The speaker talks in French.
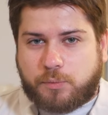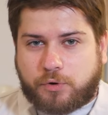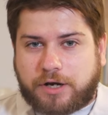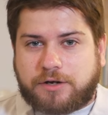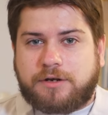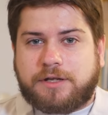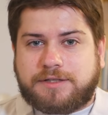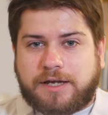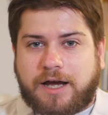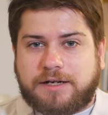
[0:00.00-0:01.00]
pour calculer une
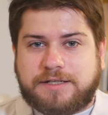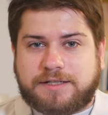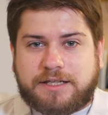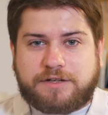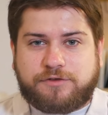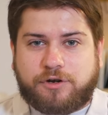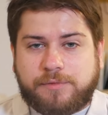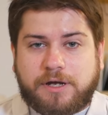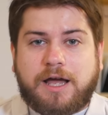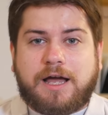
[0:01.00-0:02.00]
intégrale qui serait de la forme